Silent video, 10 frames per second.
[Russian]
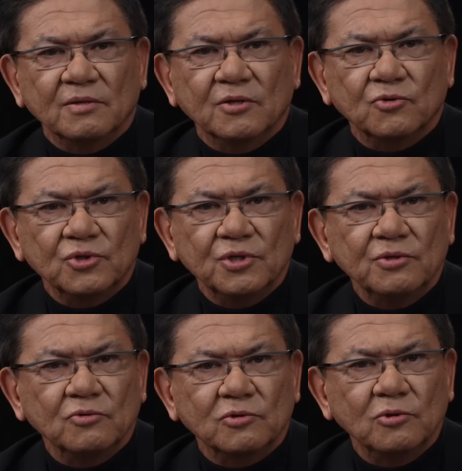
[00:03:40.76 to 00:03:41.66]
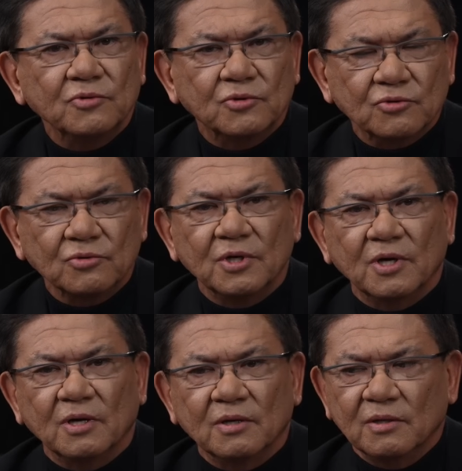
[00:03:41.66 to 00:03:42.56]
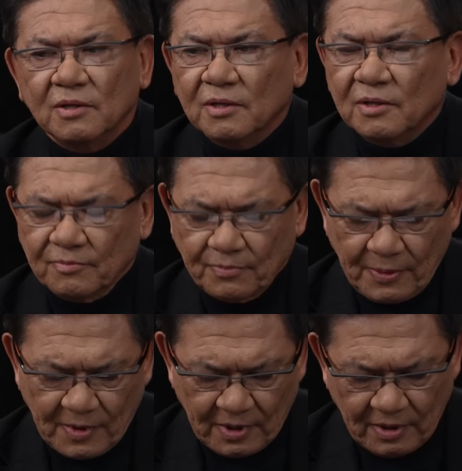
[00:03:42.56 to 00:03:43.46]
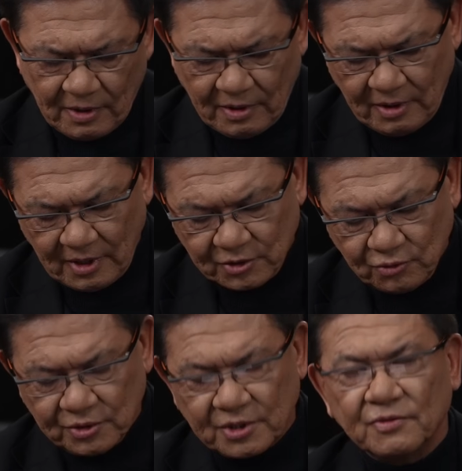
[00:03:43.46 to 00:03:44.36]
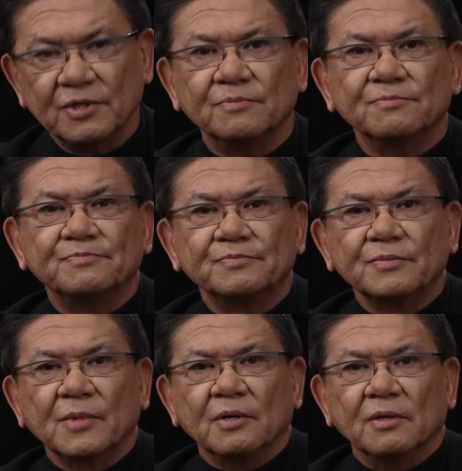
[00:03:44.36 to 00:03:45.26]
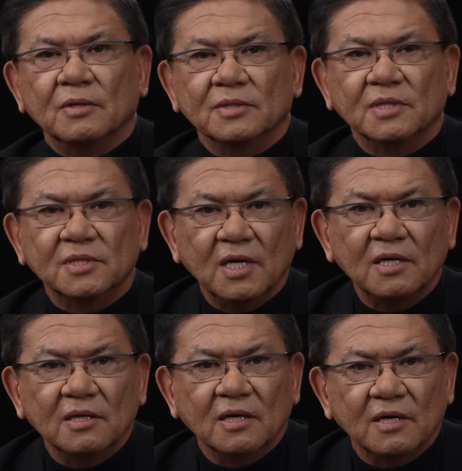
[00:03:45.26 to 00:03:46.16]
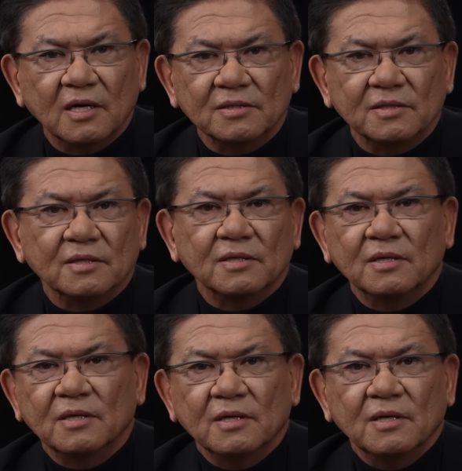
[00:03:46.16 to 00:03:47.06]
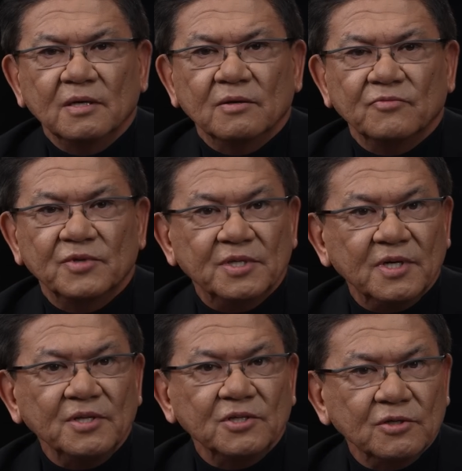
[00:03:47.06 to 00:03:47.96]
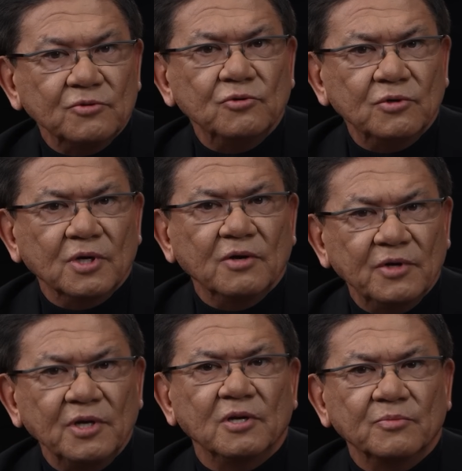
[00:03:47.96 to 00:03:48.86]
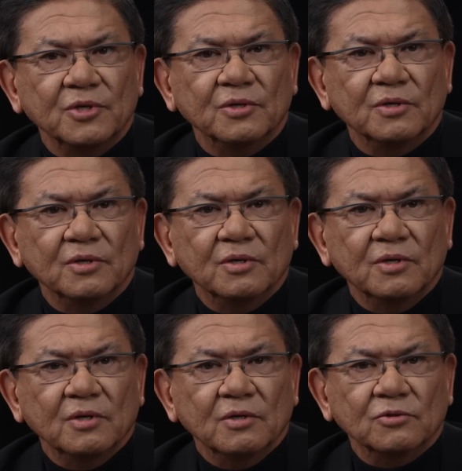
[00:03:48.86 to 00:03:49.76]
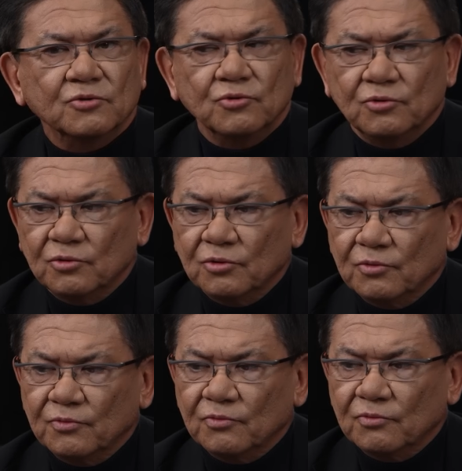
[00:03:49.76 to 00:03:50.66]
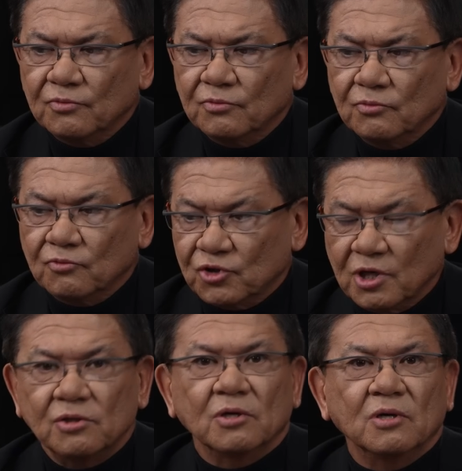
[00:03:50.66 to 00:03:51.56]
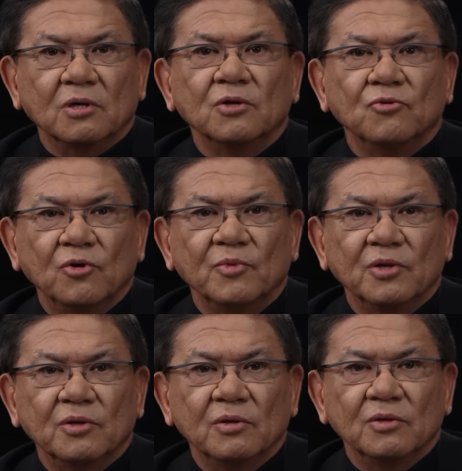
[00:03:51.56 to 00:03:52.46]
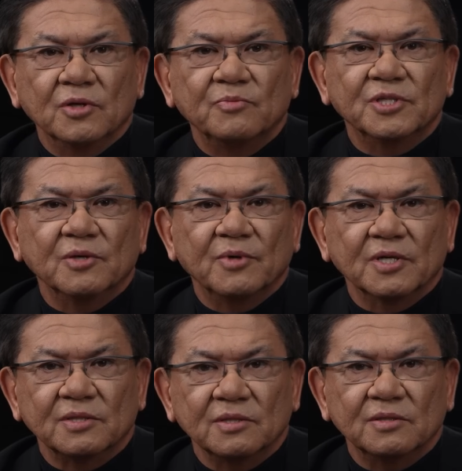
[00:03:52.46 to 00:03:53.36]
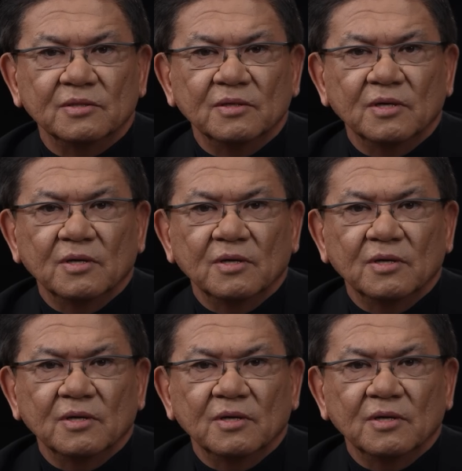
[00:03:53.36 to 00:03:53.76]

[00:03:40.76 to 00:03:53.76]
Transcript: нарушении условий труда, э, отсутствии э, социальных гарантий. Ветераны-шахтеры говорили мне, что ну, в шахтах экономят на безопасности.